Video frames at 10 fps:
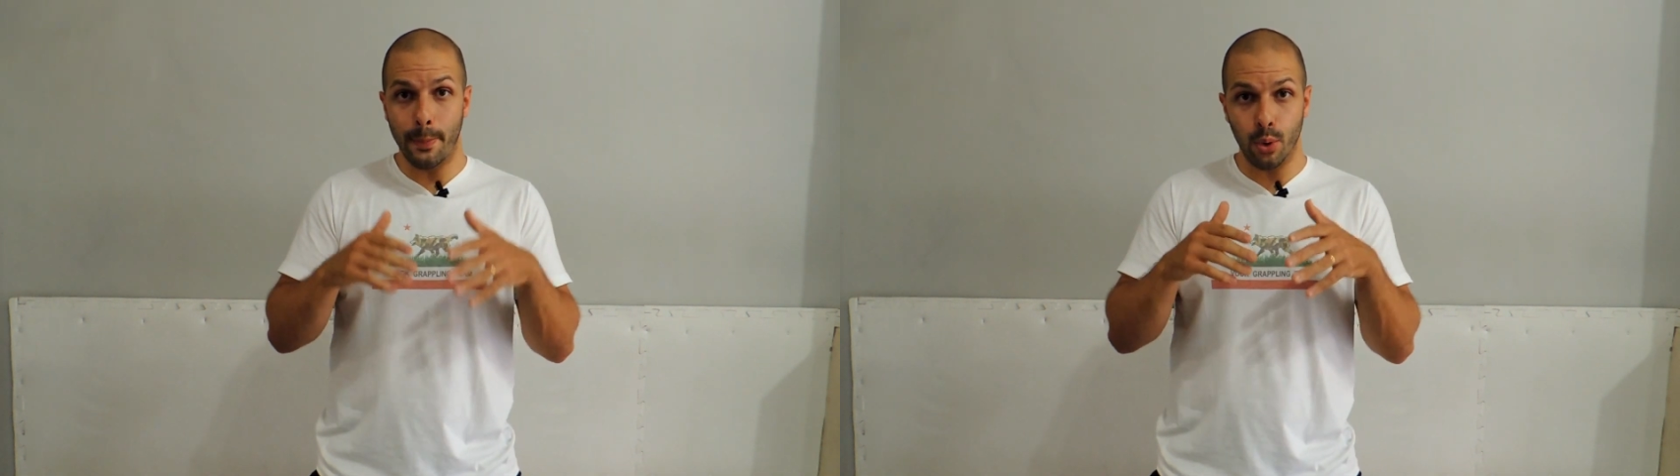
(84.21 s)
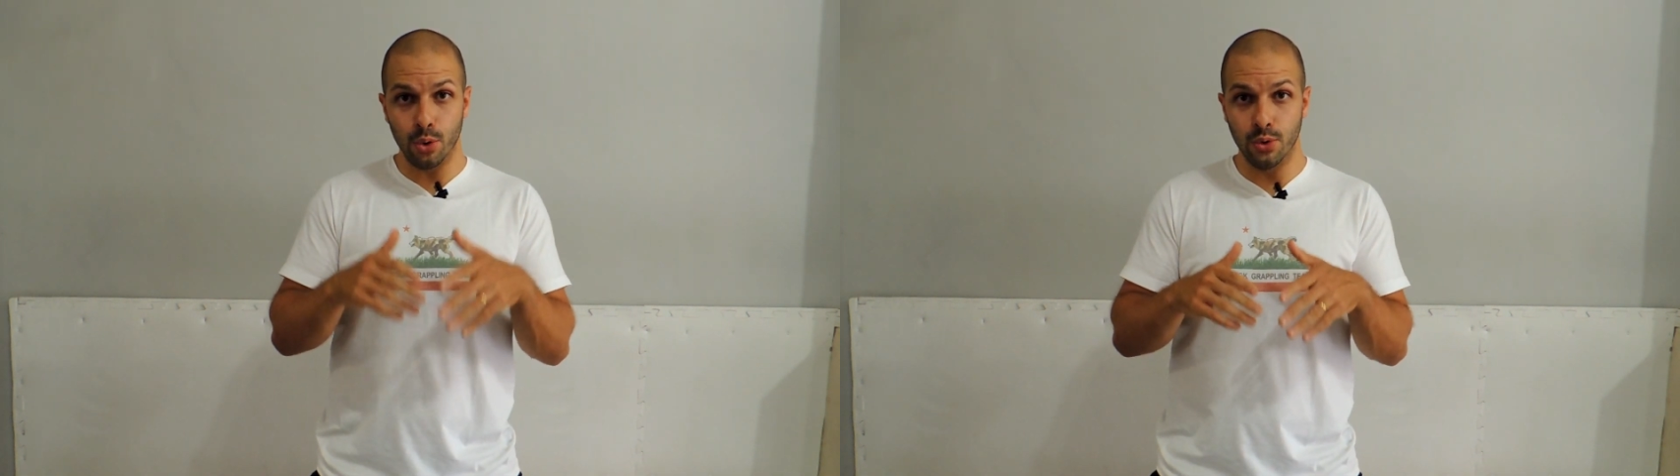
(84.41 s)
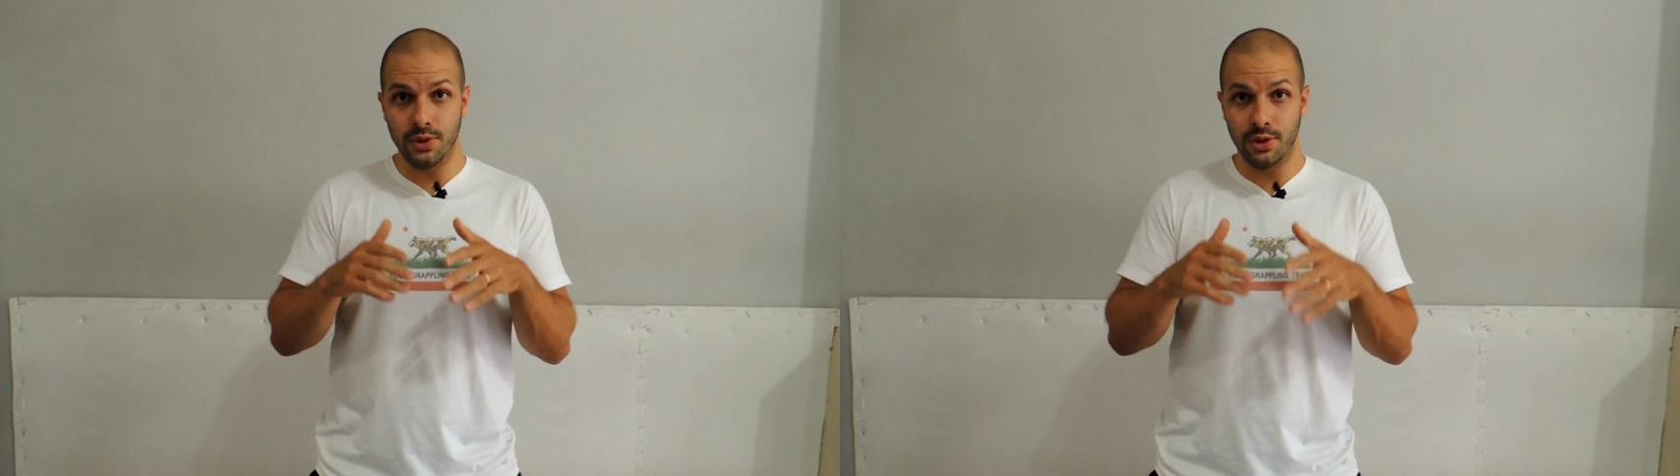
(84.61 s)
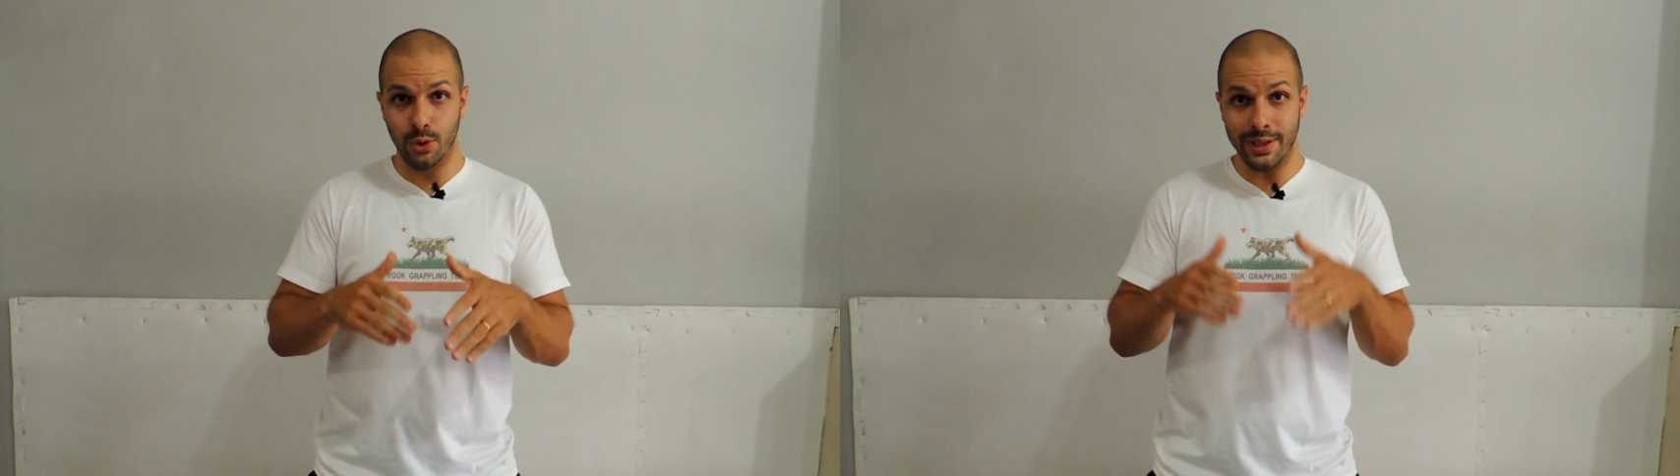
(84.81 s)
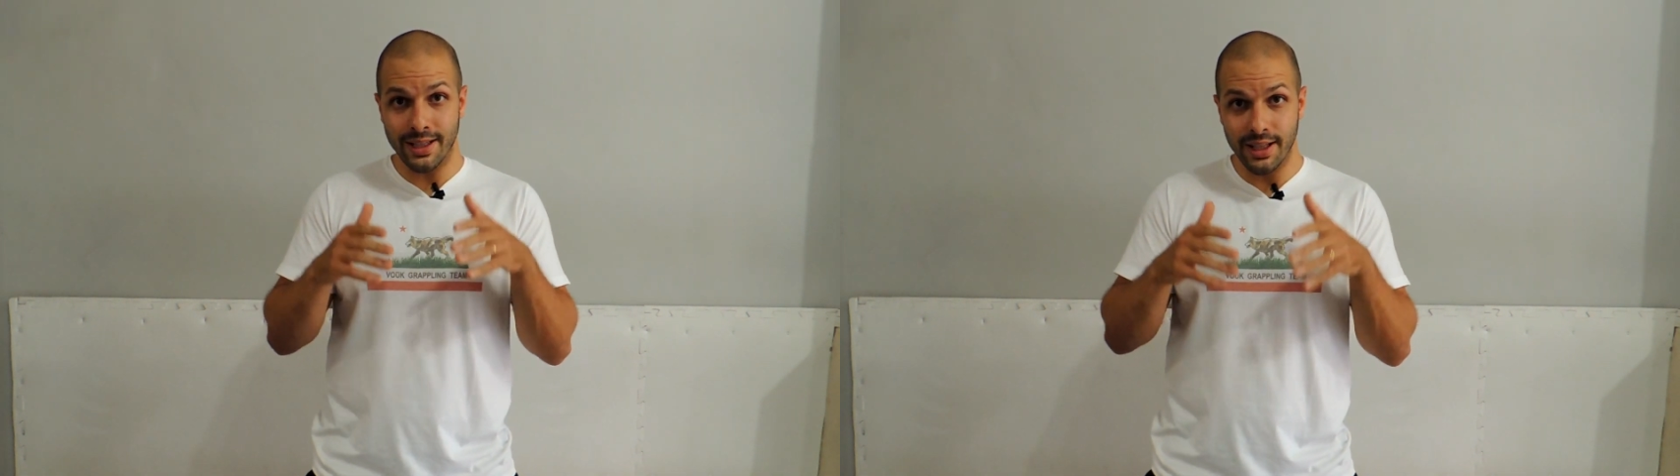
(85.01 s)
é
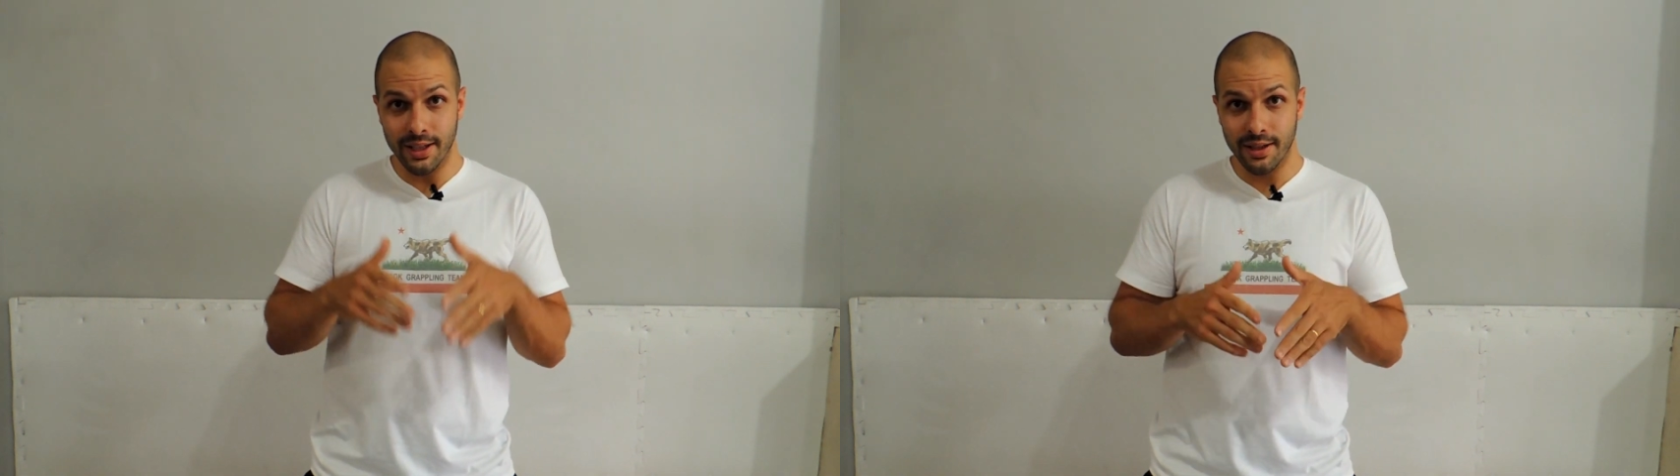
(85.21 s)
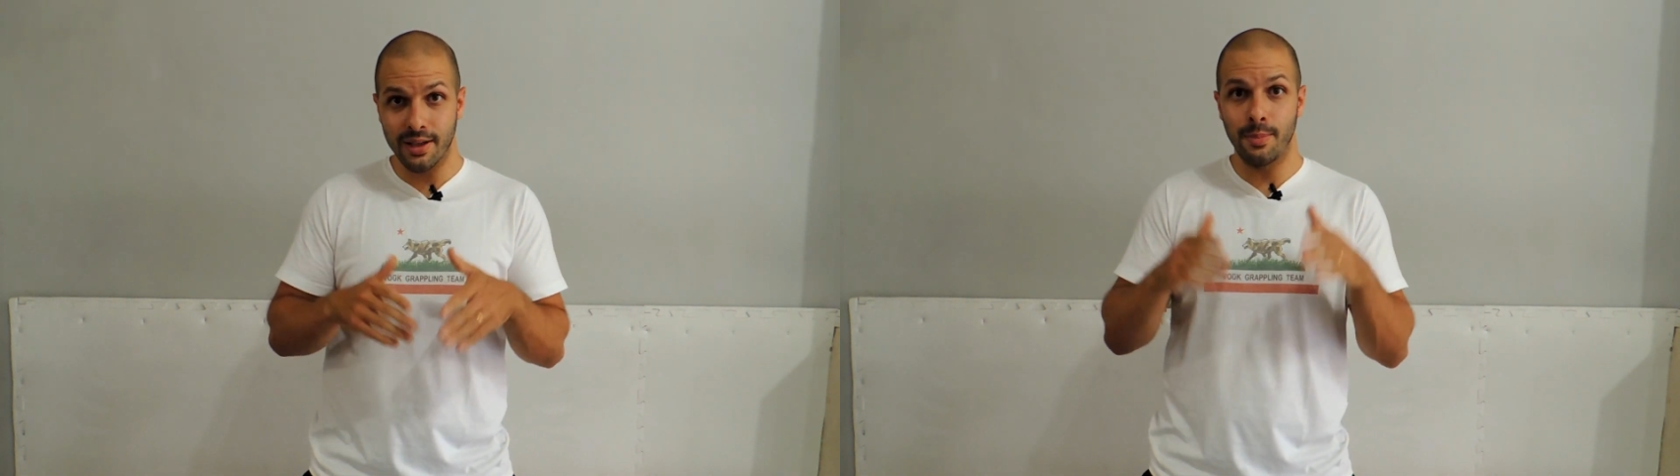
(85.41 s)
produzido aqui,